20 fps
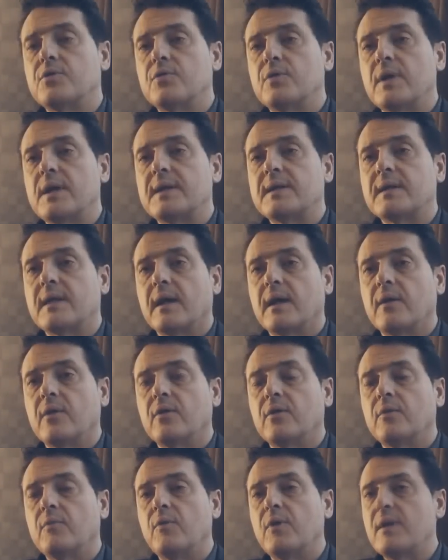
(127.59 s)
es un
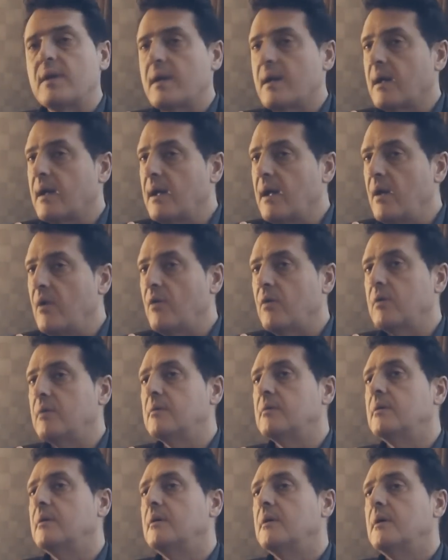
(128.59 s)
estado muy
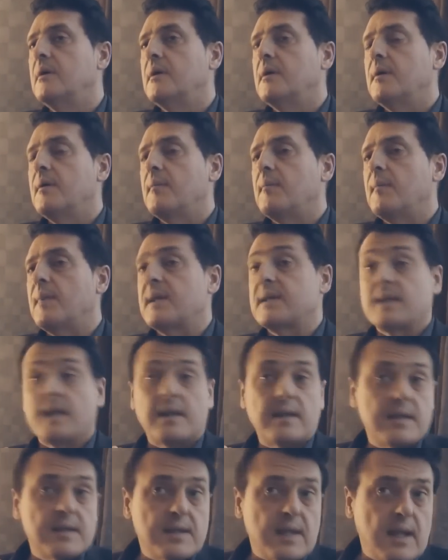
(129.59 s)
tranquilo,
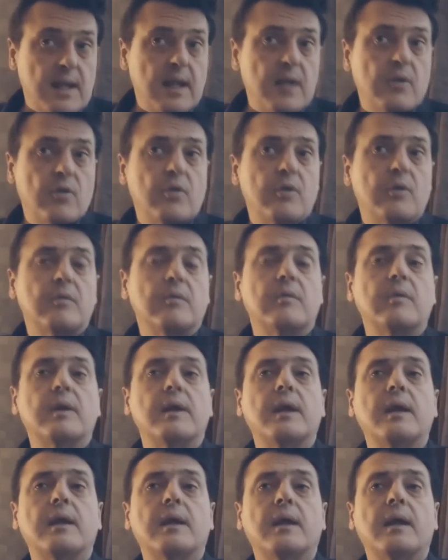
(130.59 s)
bastante sereno,
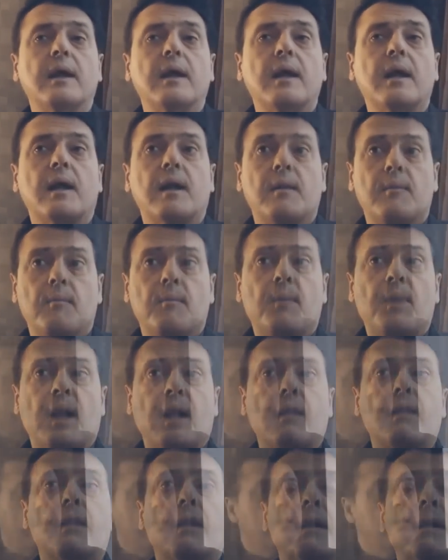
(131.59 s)
y que
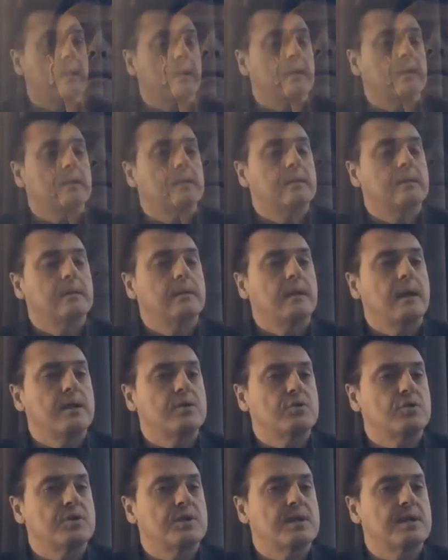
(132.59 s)
reemplaza
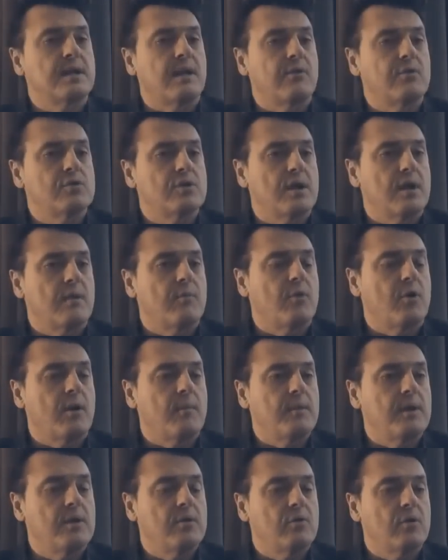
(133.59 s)
esos estados de
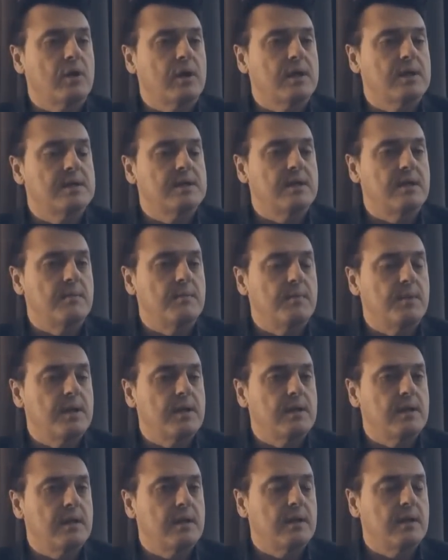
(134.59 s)
enamoramiento que siempre
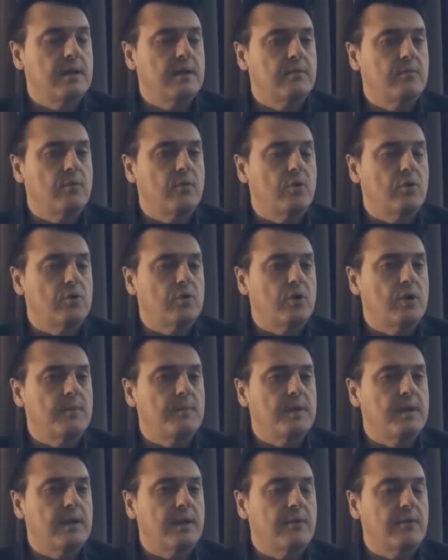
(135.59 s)
tienen un coto
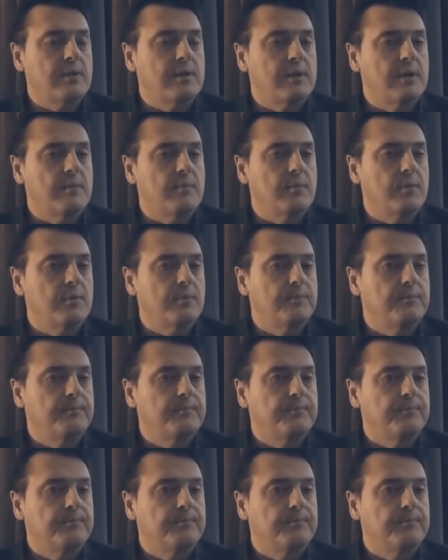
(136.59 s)
limitado en tiempo.